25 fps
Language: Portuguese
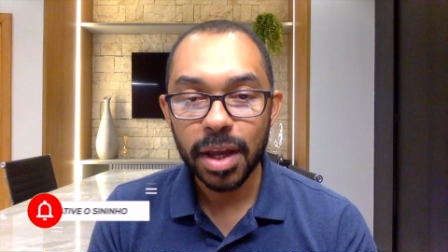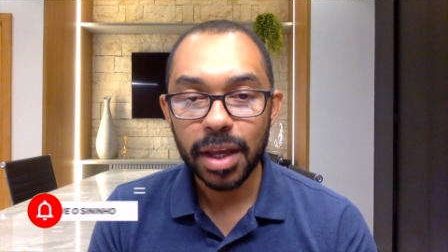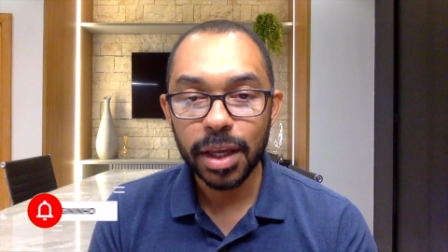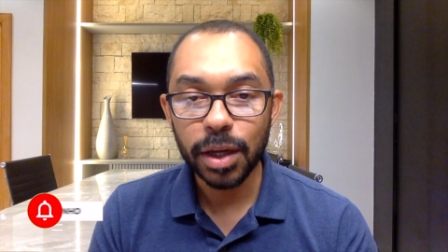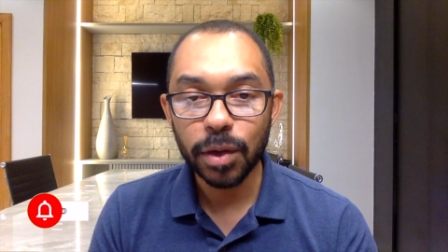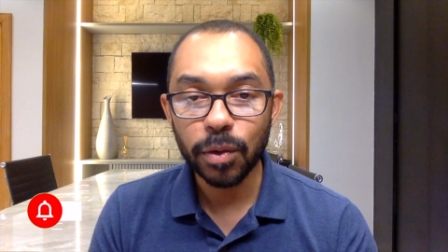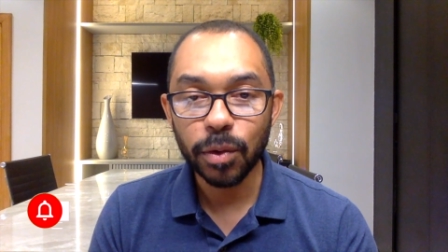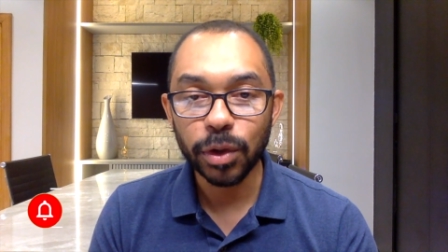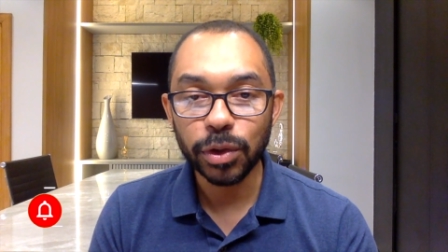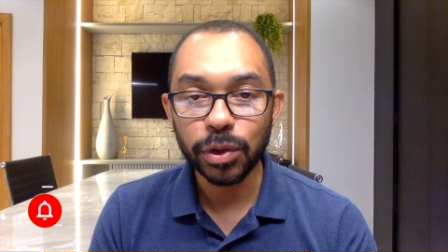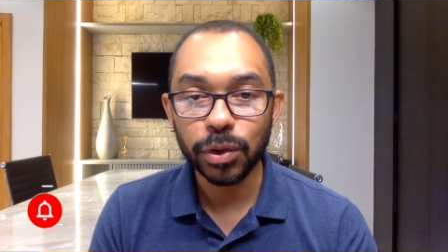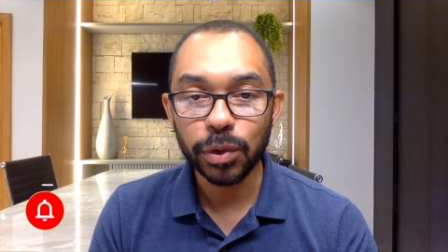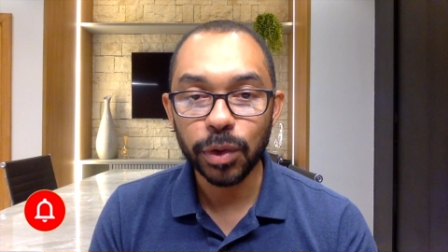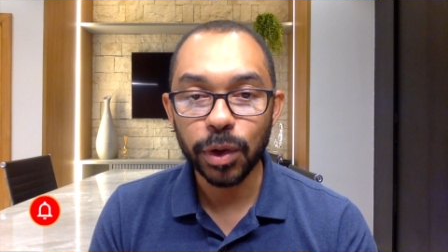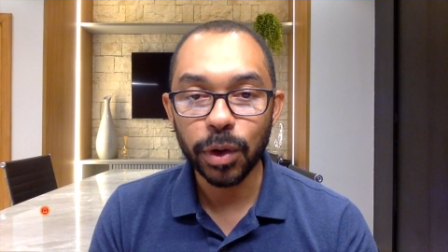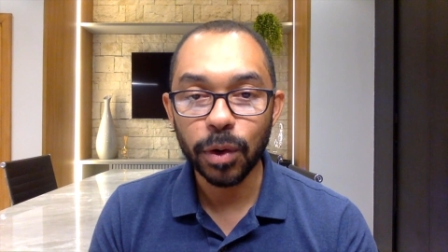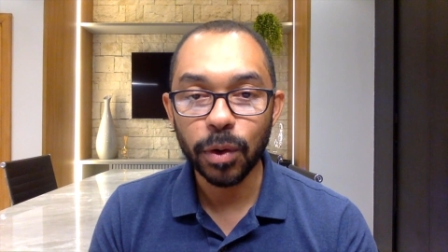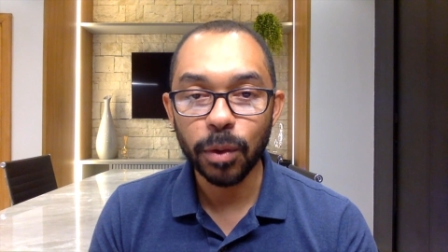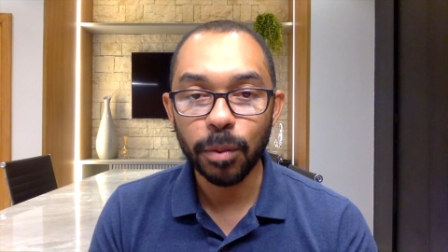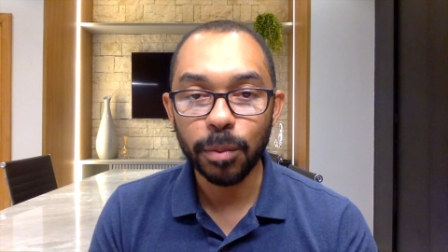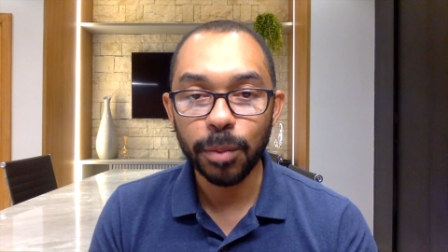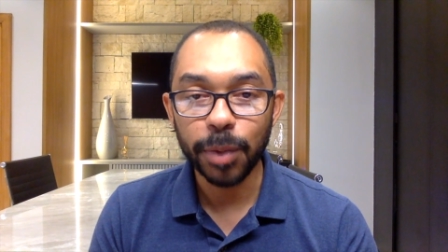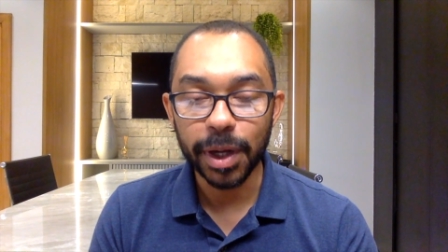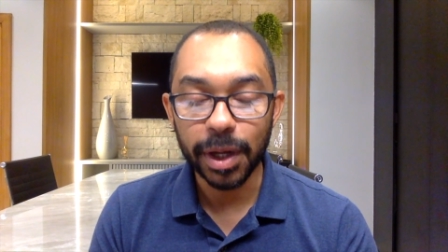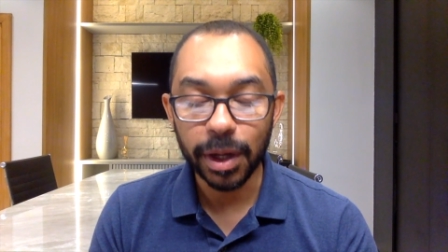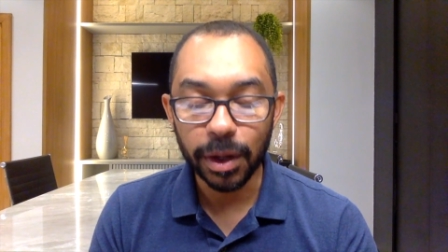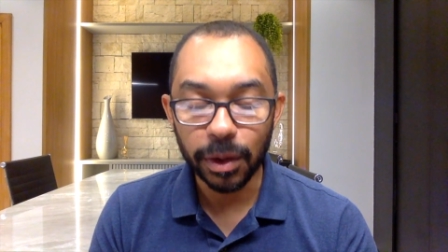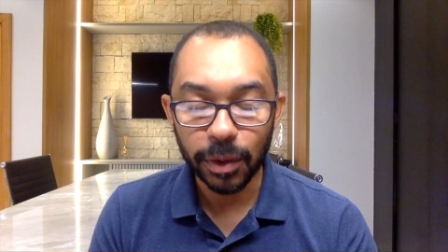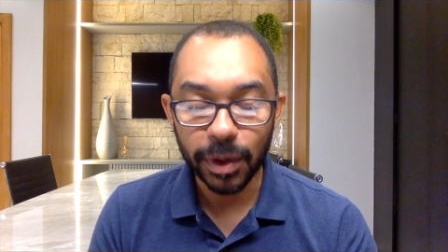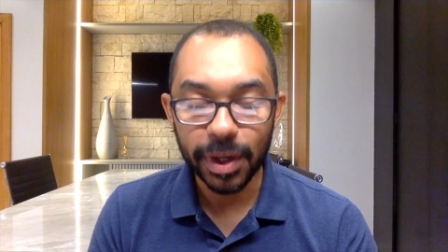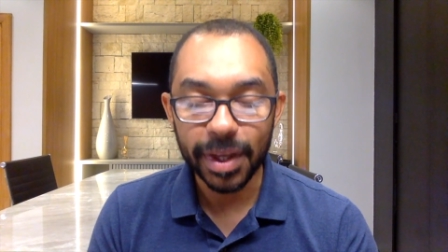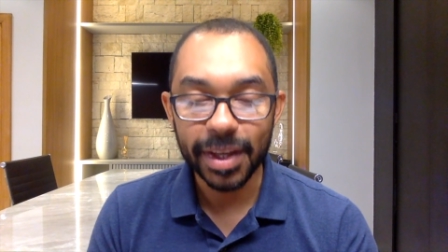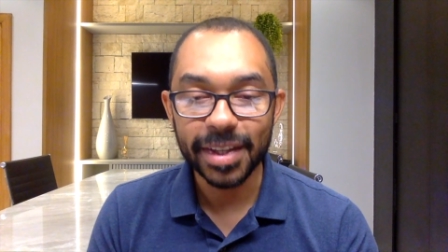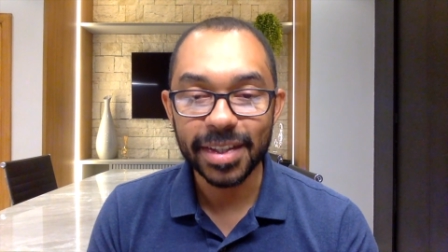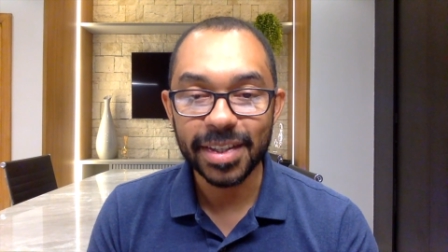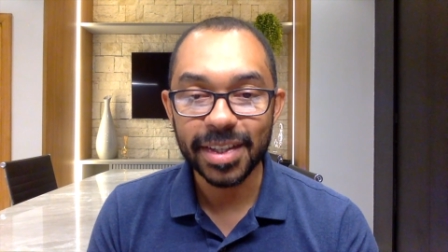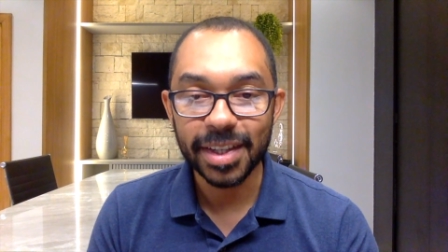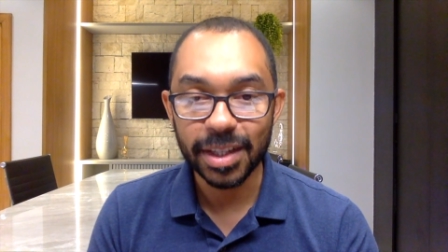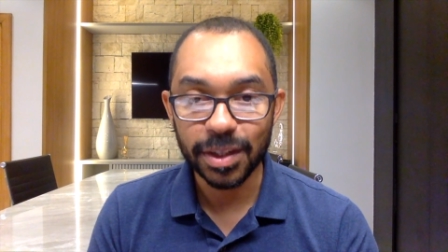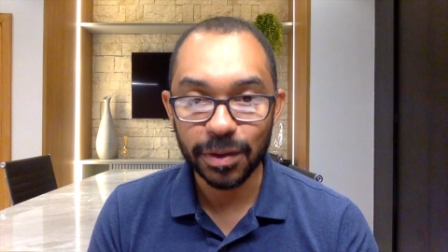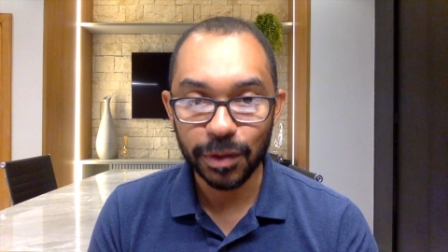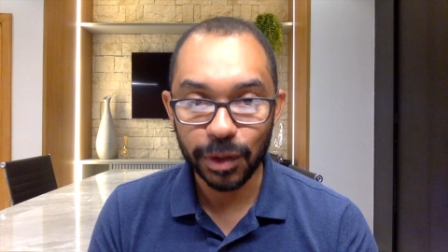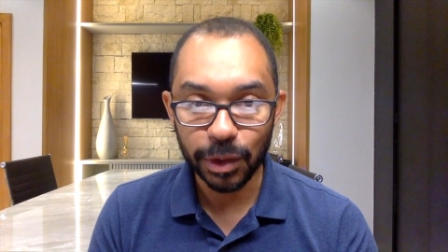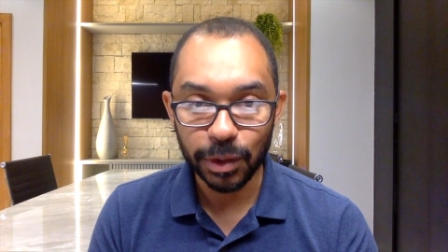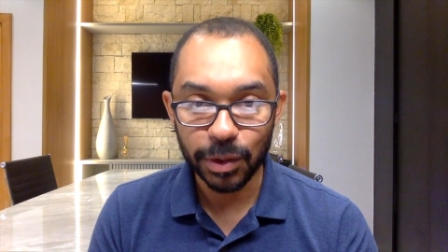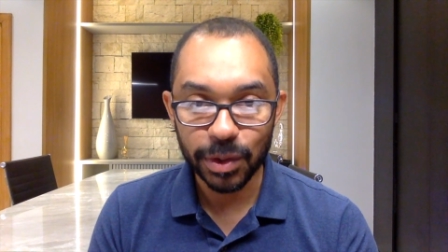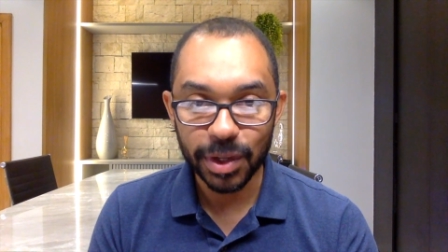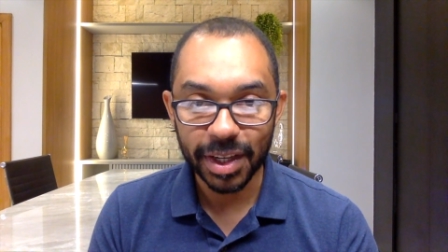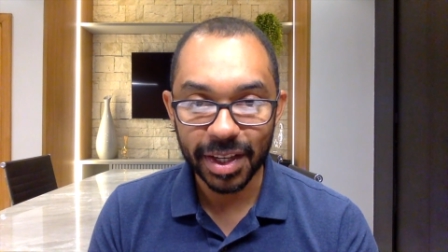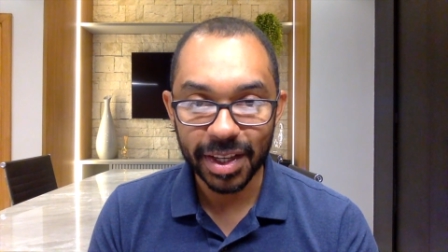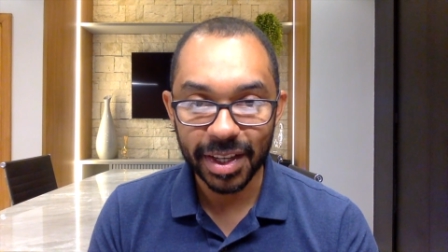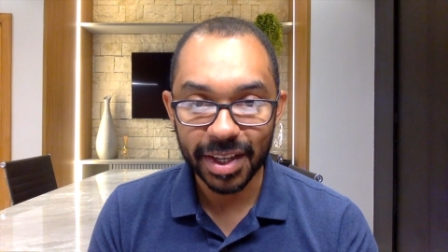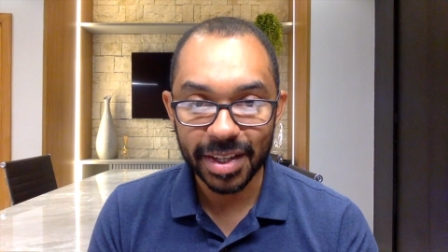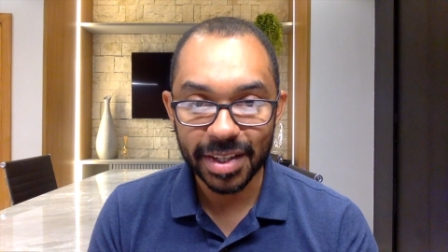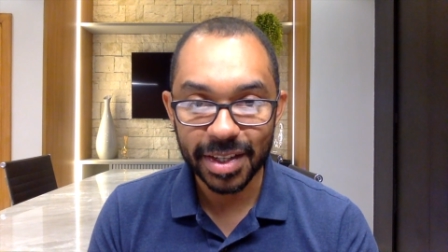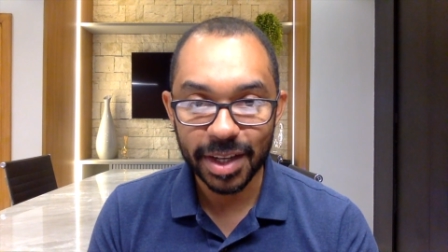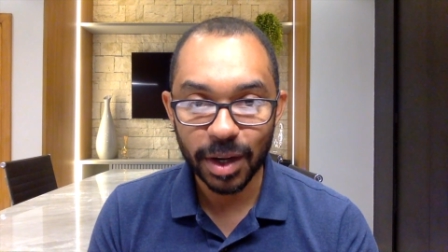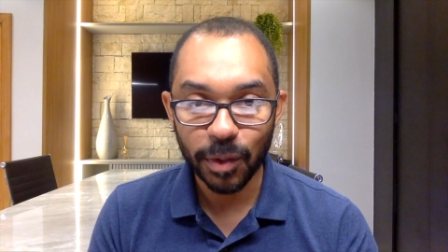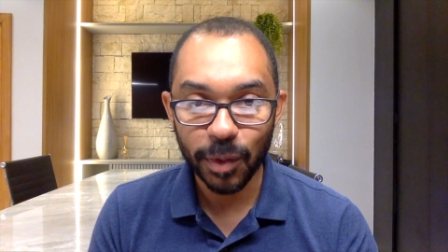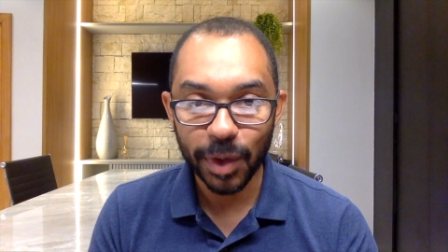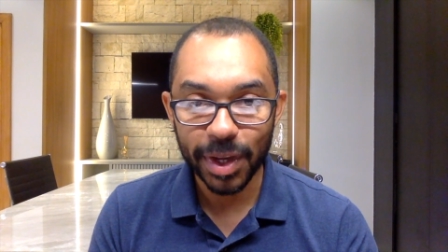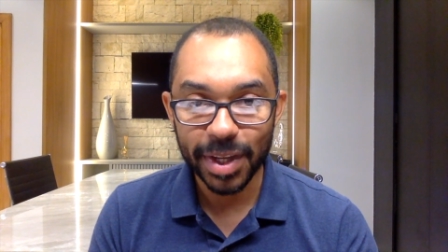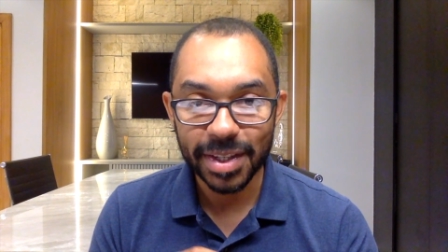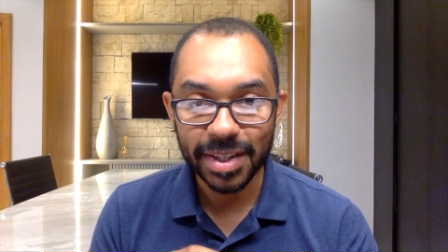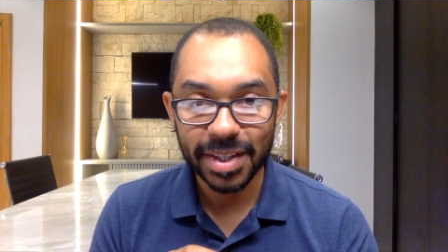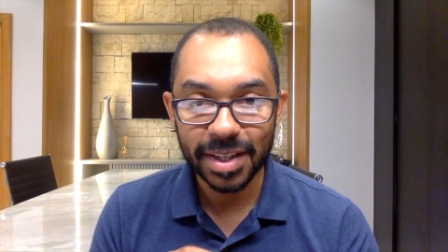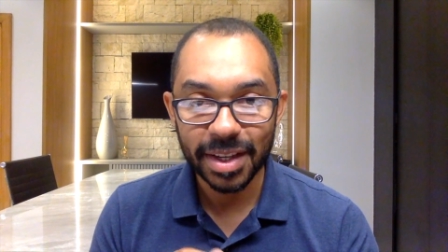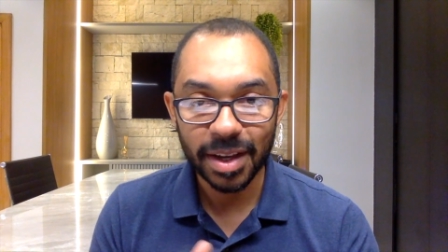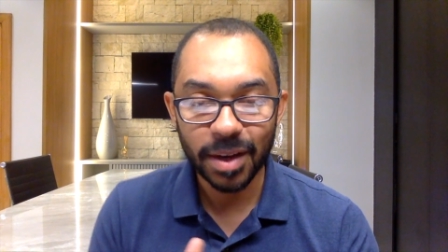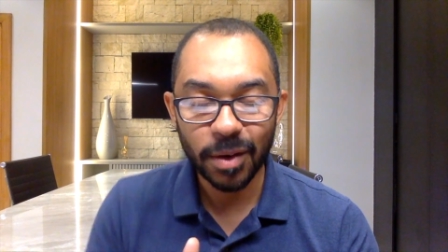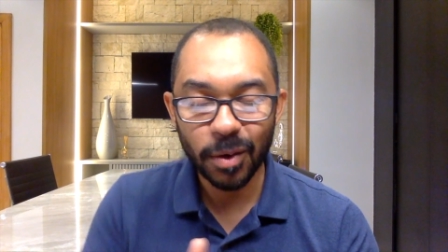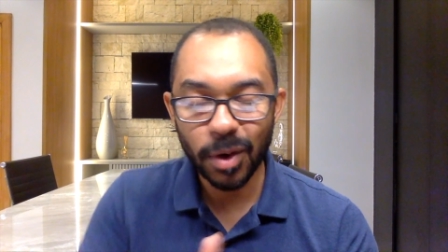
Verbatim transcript: e continue acompanhando esses vídeos aqui na sequência.